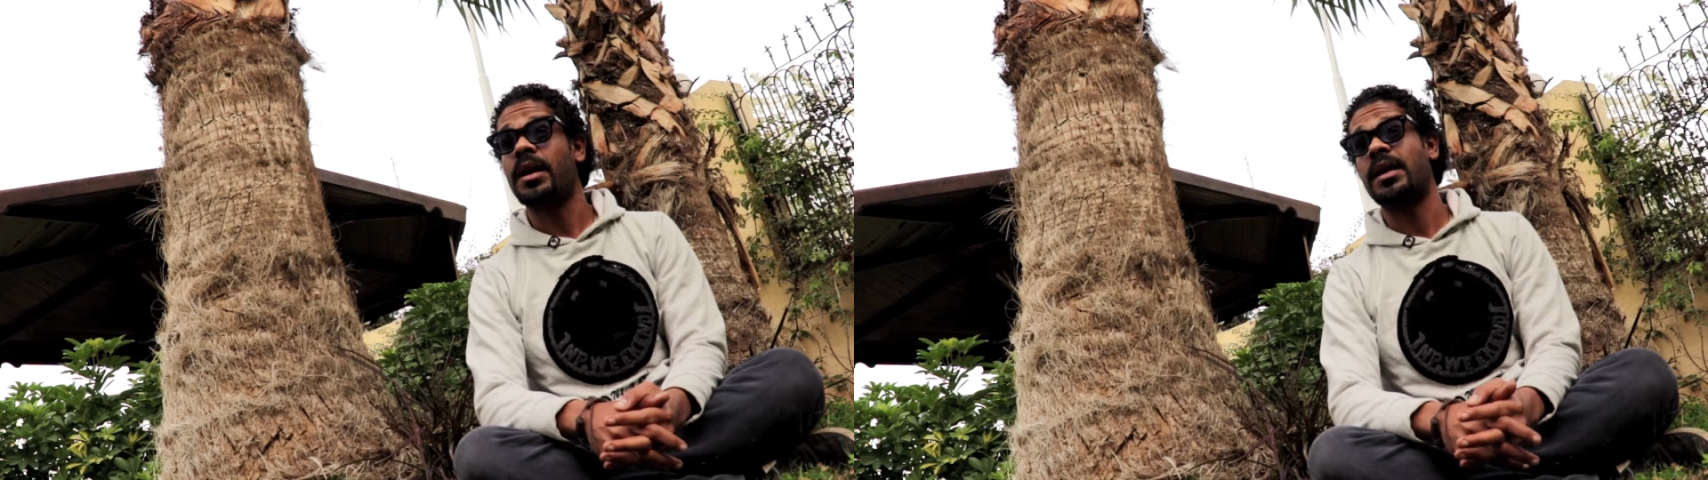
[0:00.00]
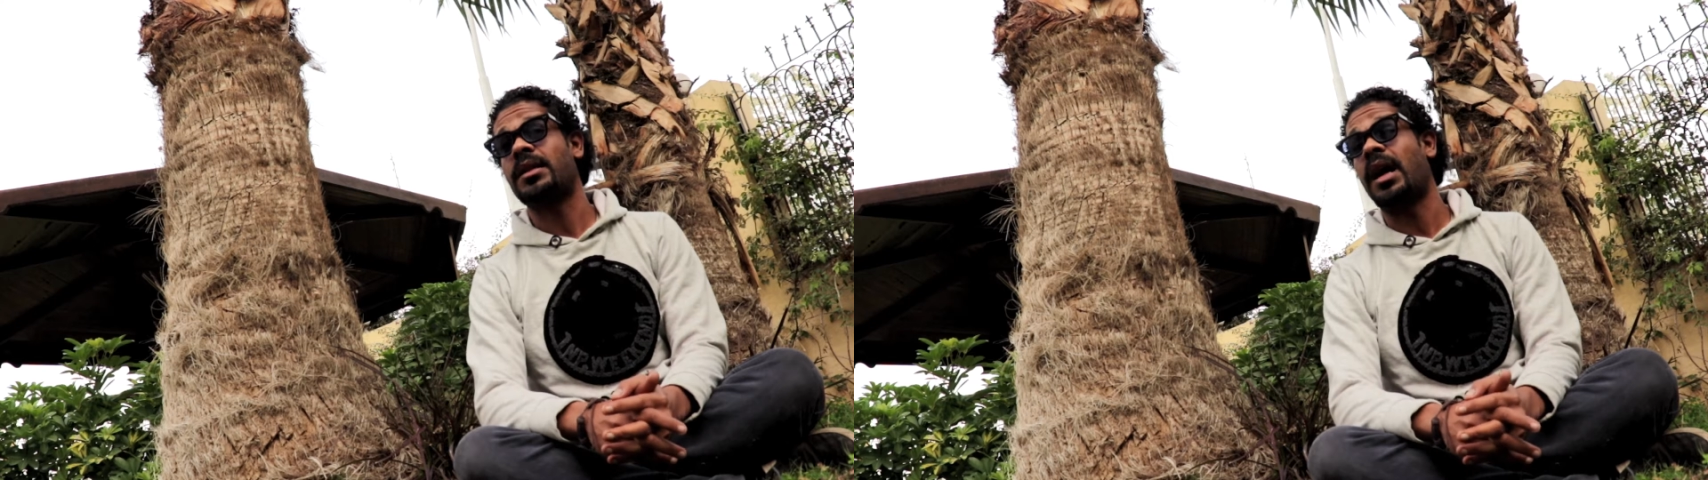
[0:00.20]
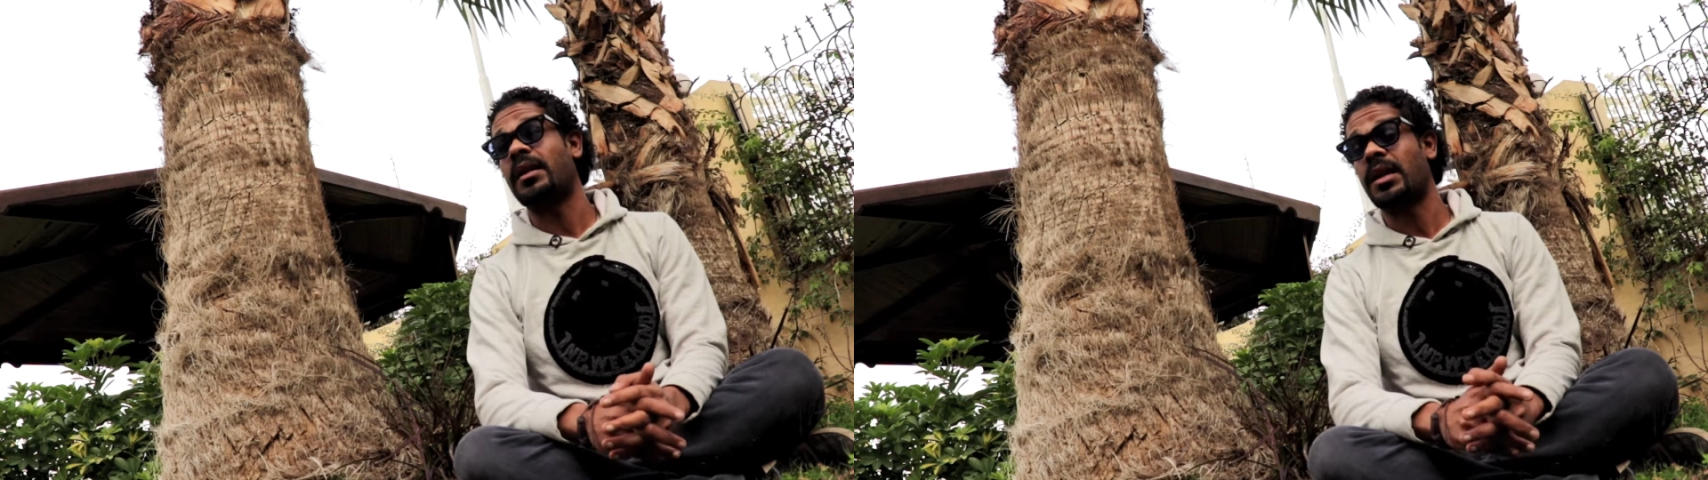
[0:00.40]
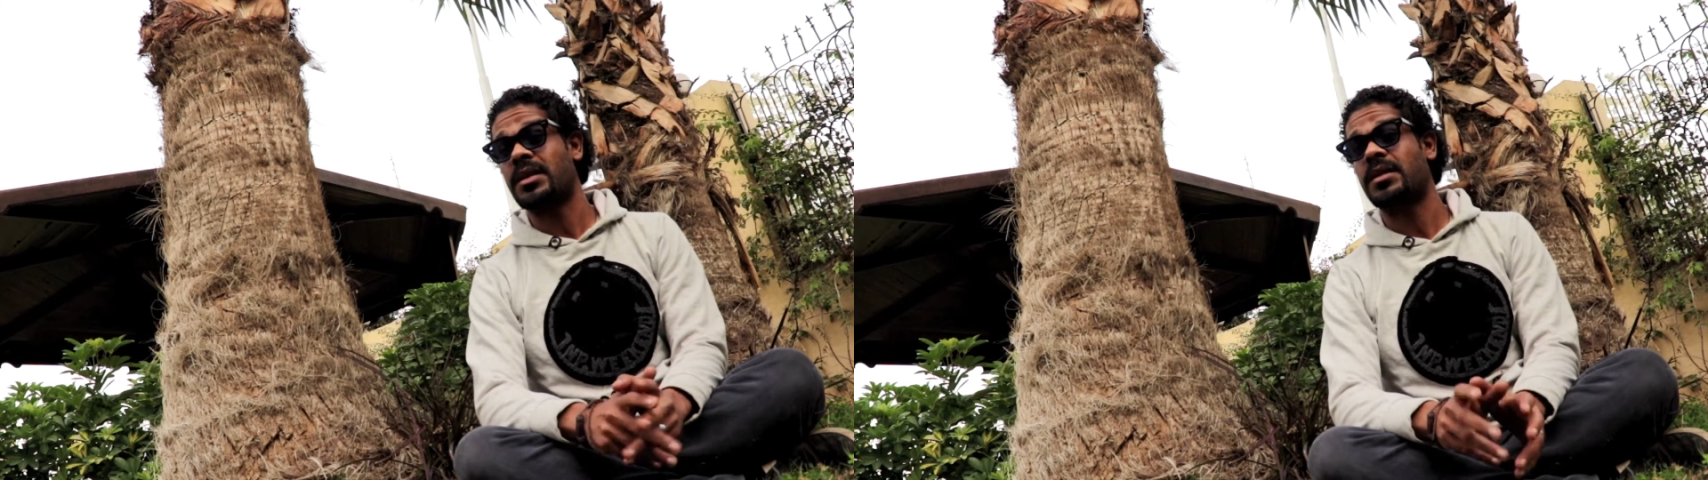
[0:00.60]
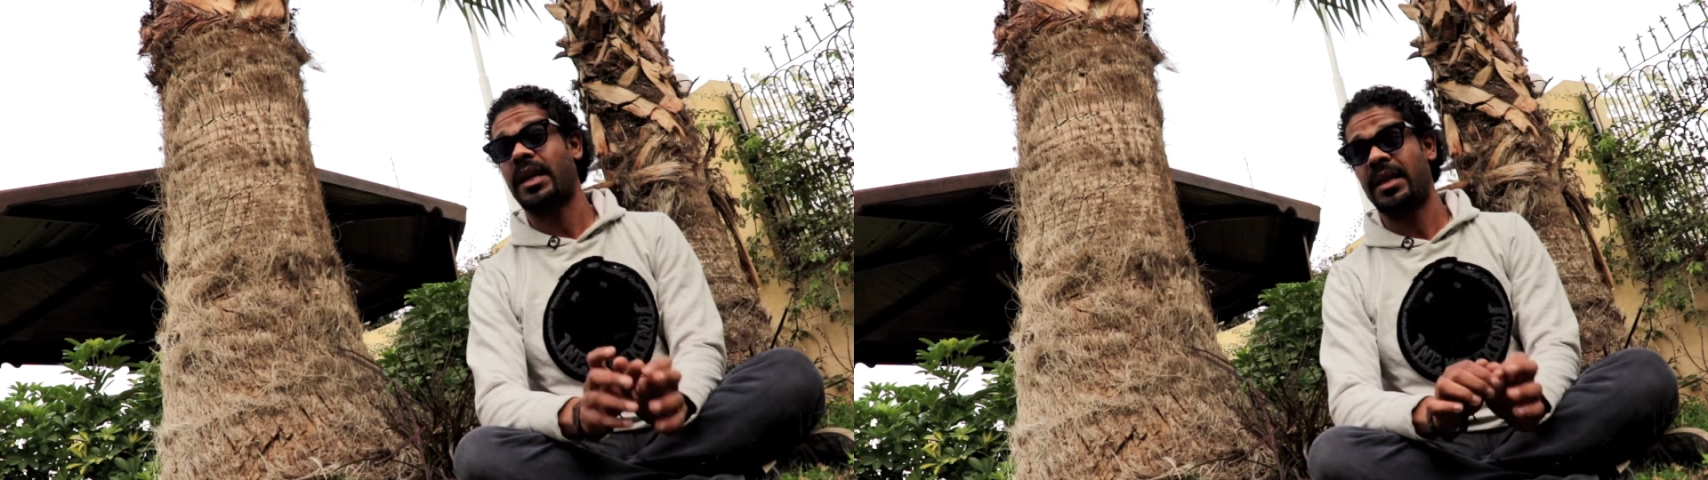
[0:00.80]
كانت عن نص
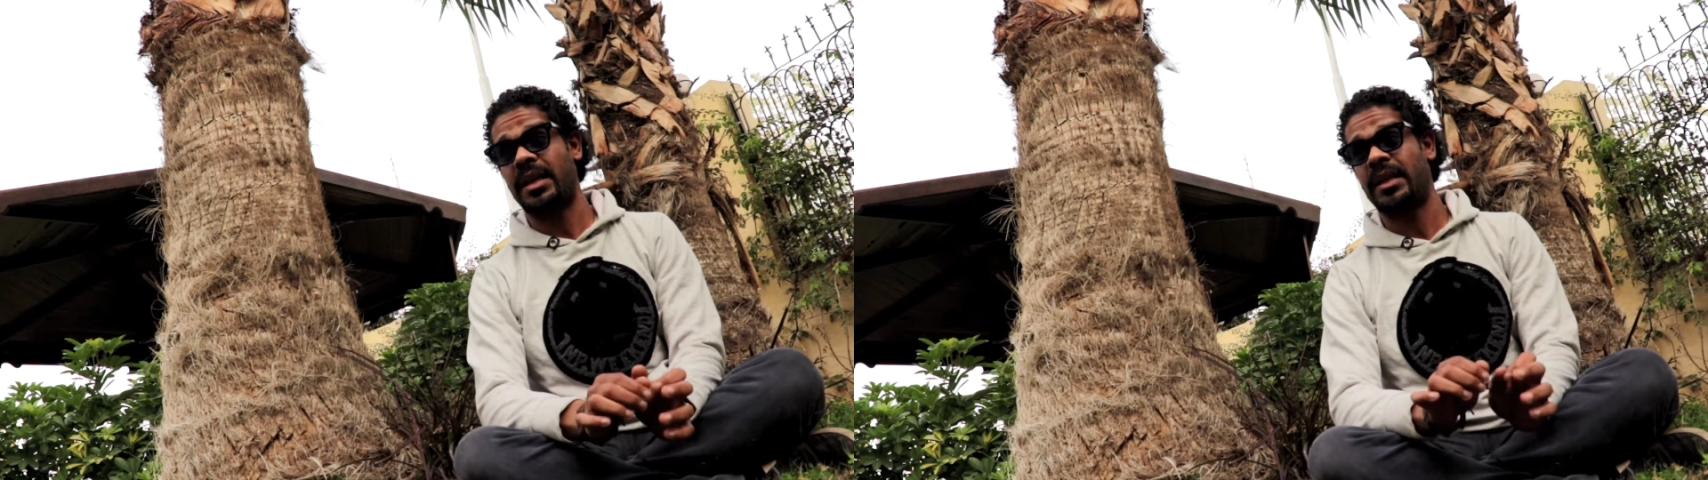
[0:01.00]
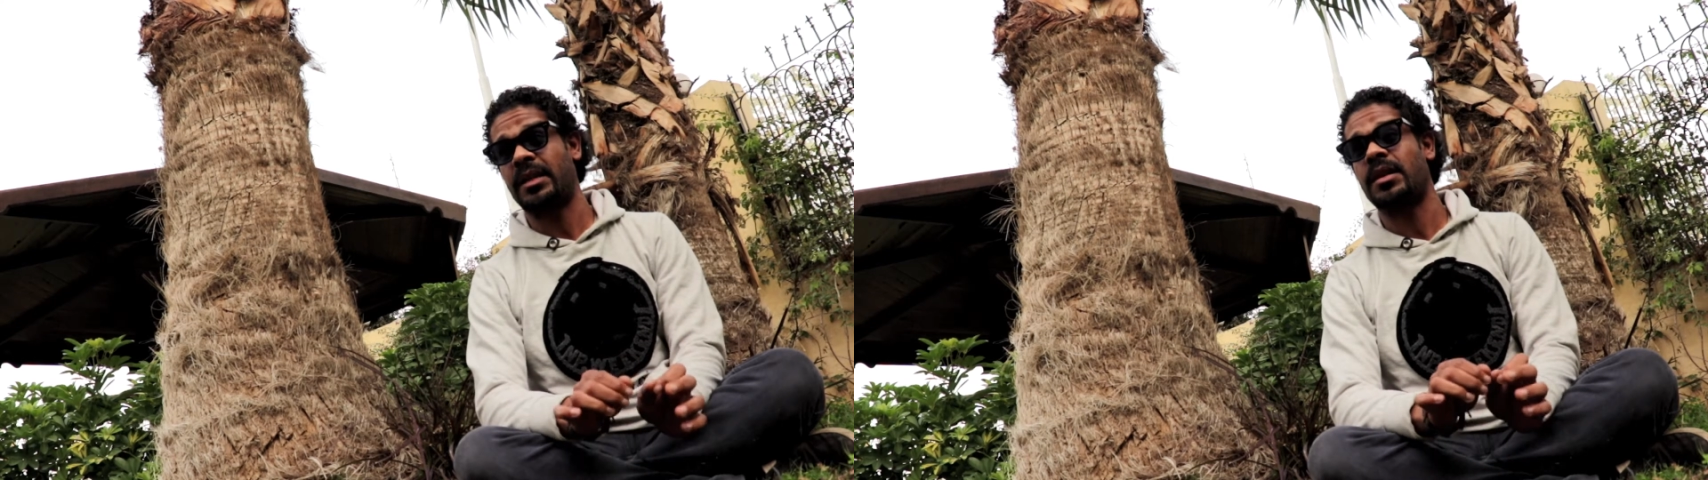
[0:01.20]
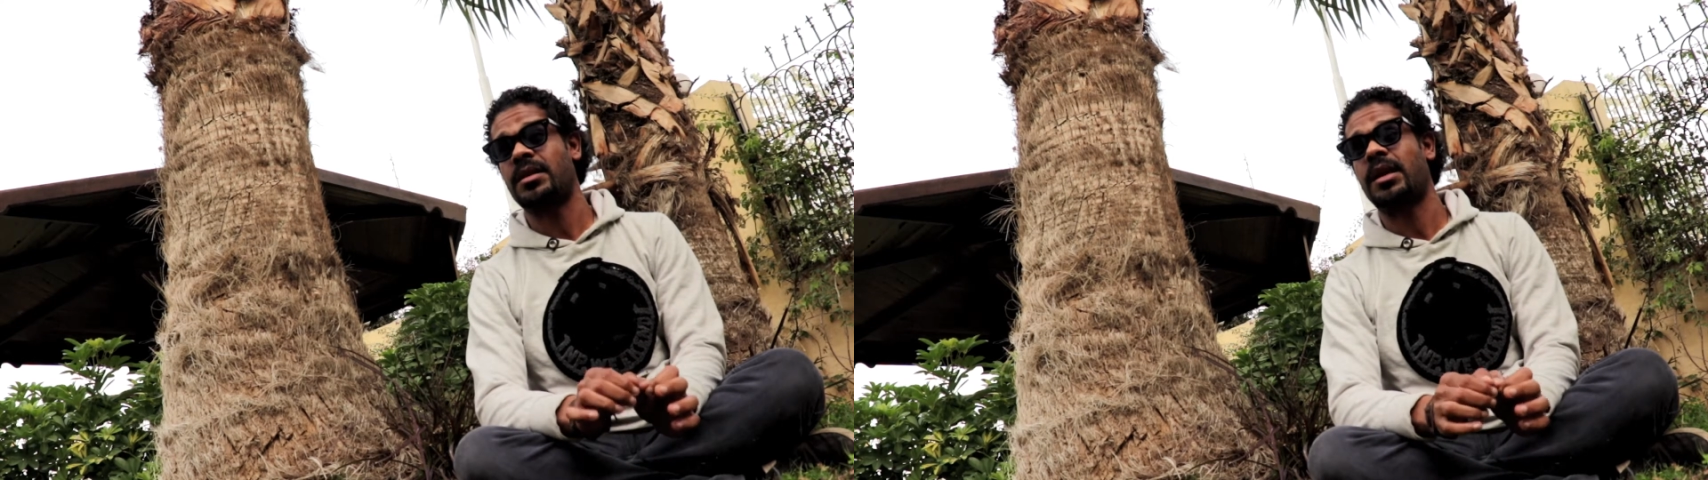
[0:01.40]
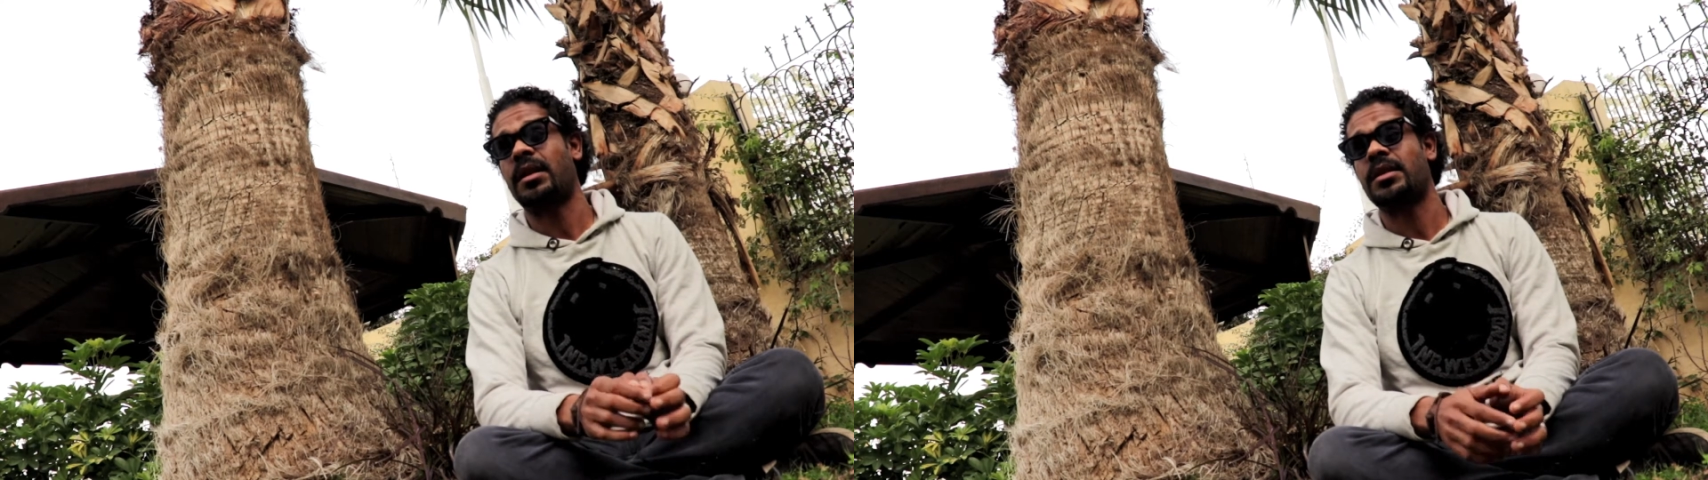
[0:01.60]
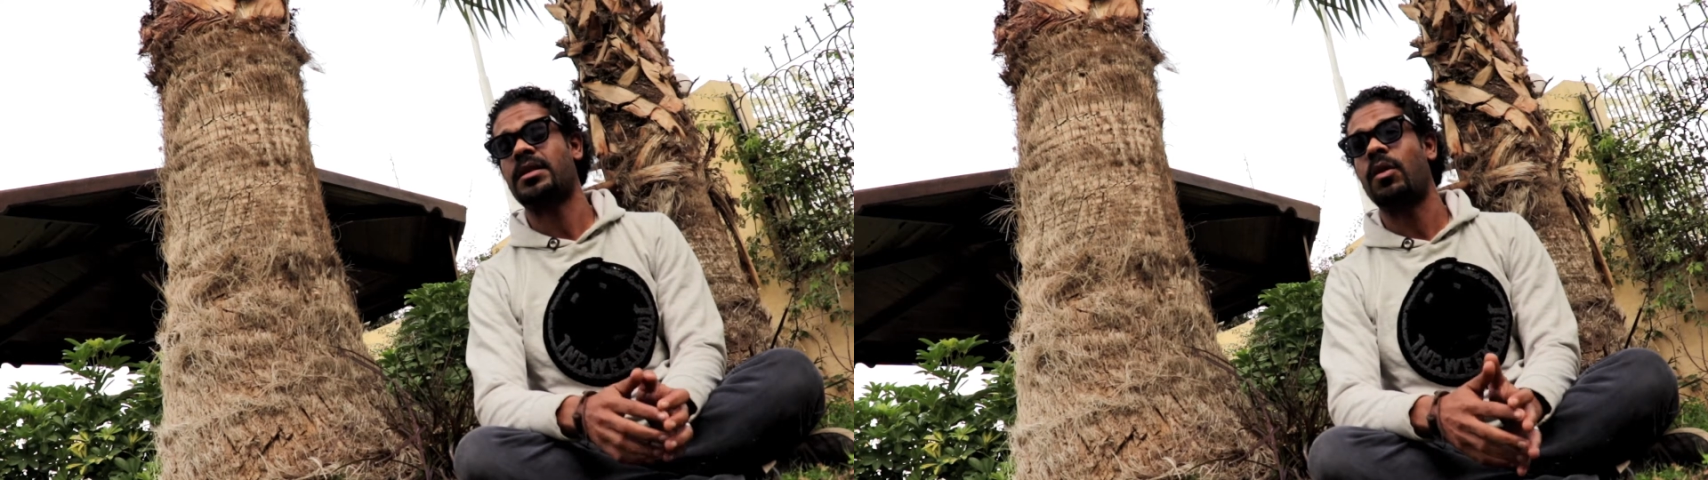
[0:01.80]
كانت اعداد نص
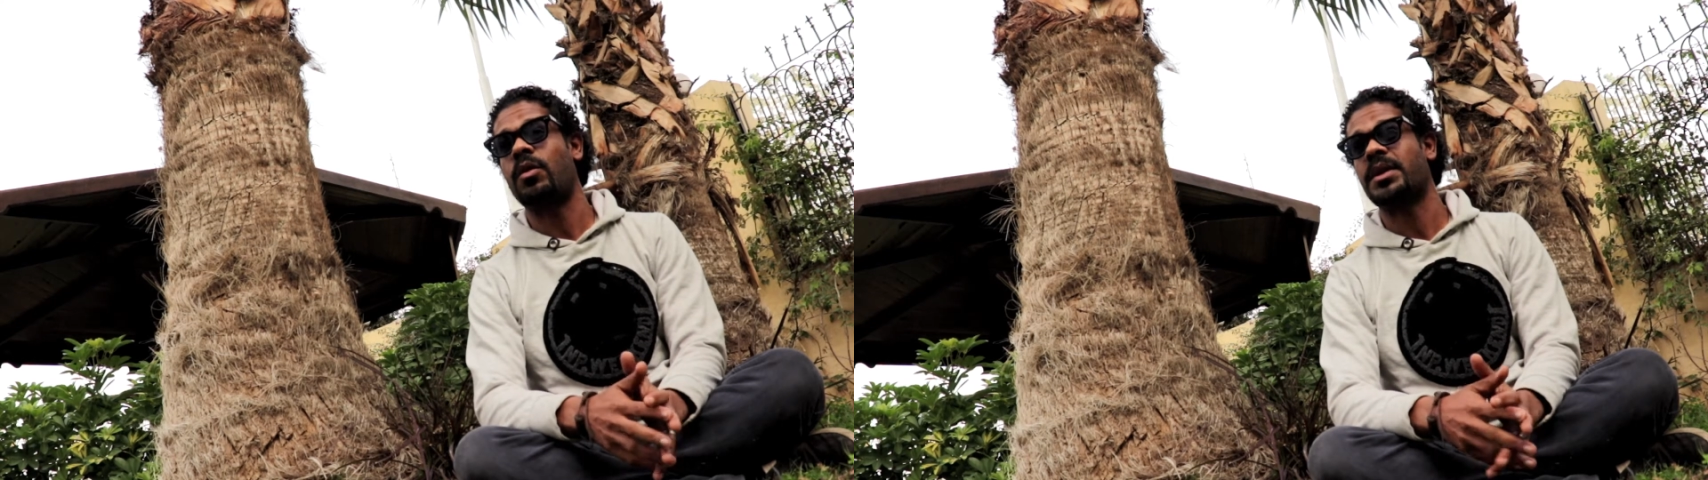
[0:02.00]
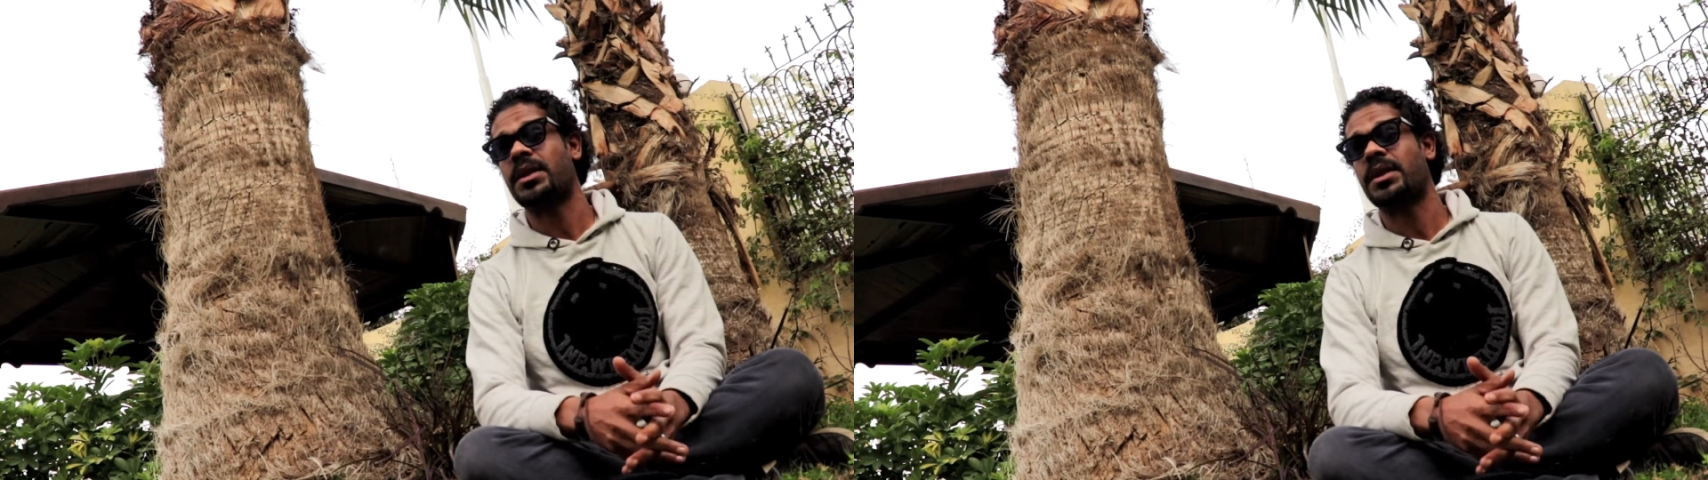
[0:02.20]
عن نص اول من